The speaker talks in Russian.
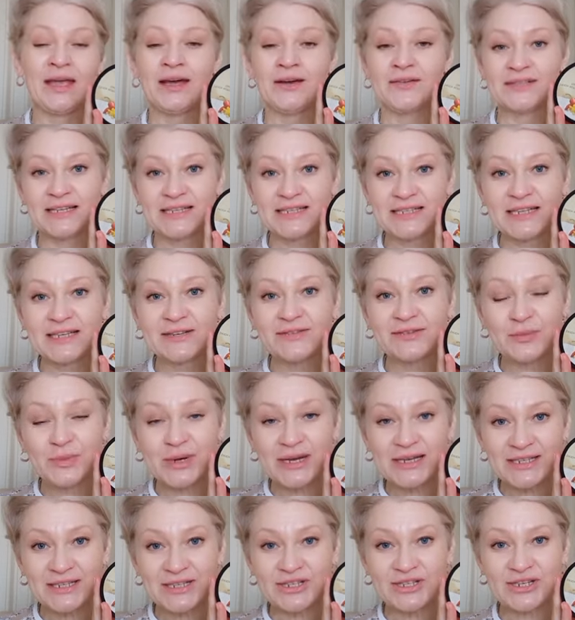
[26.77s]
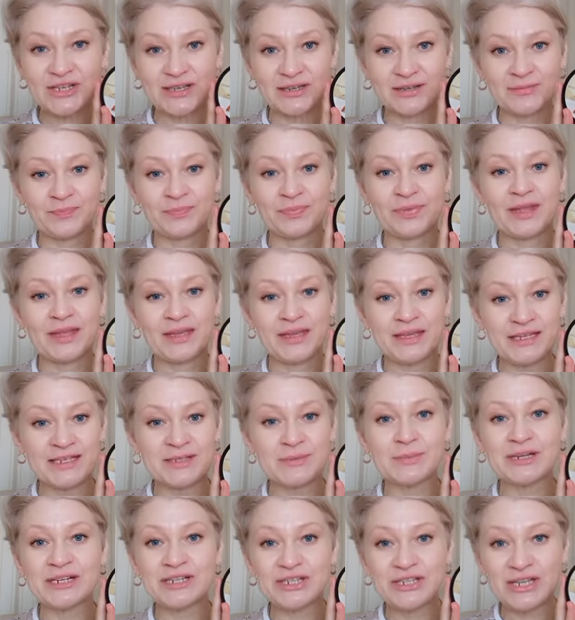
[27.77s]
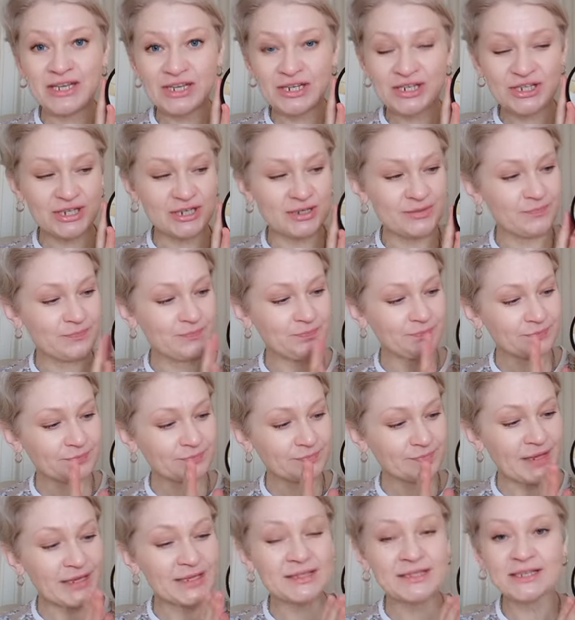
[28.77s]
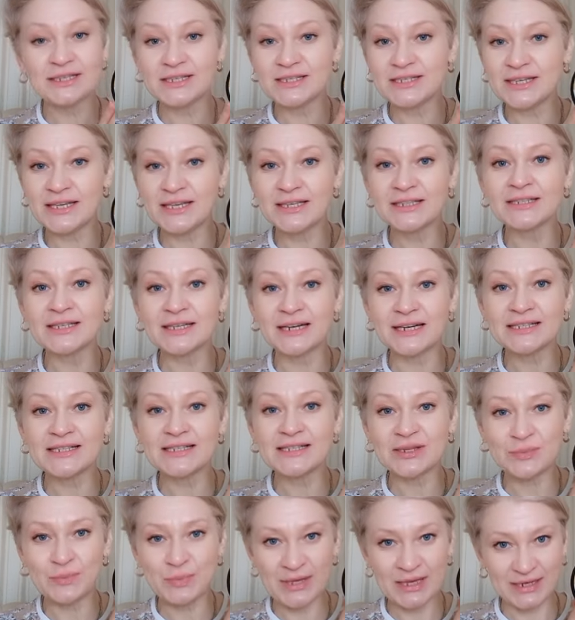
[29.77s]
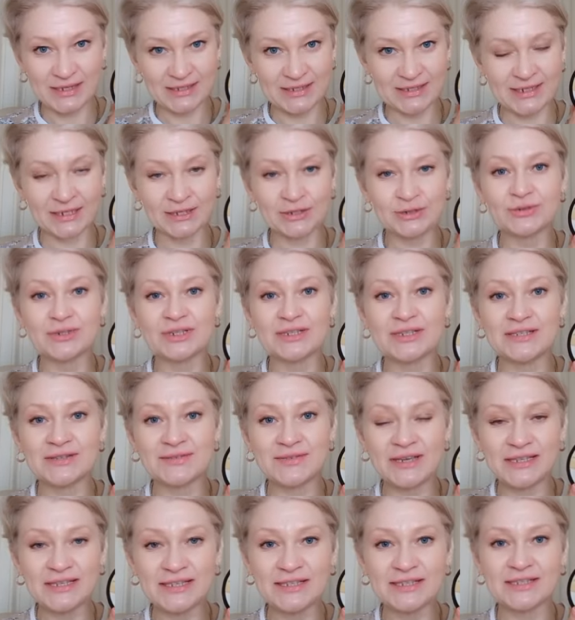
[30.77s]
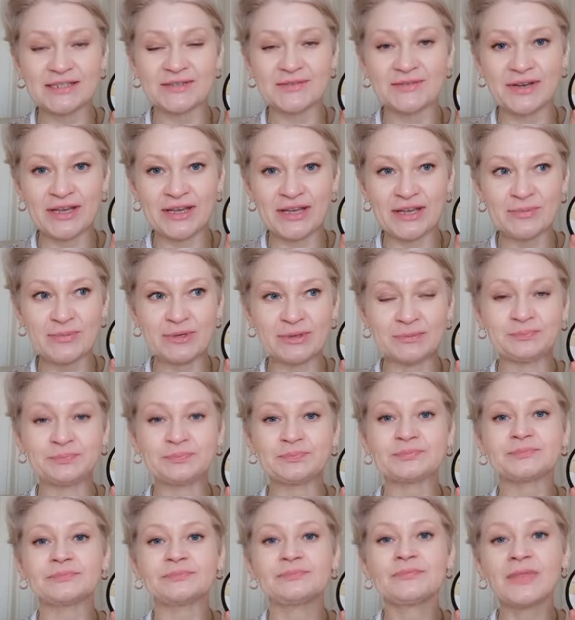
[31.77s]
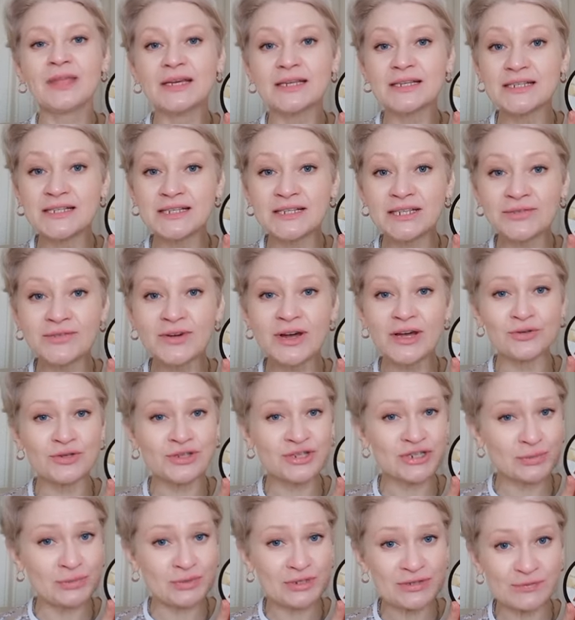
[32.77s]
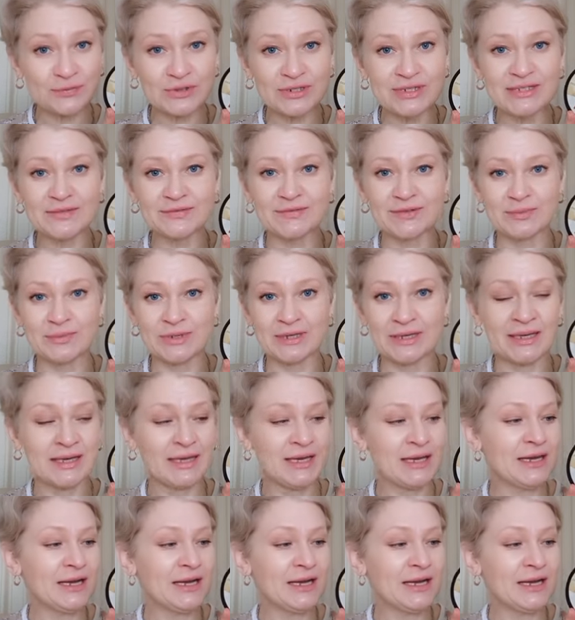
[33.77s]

В составе масочки есть мощнейший ингредиент красный перец, который известен своими разогревающими свойствами,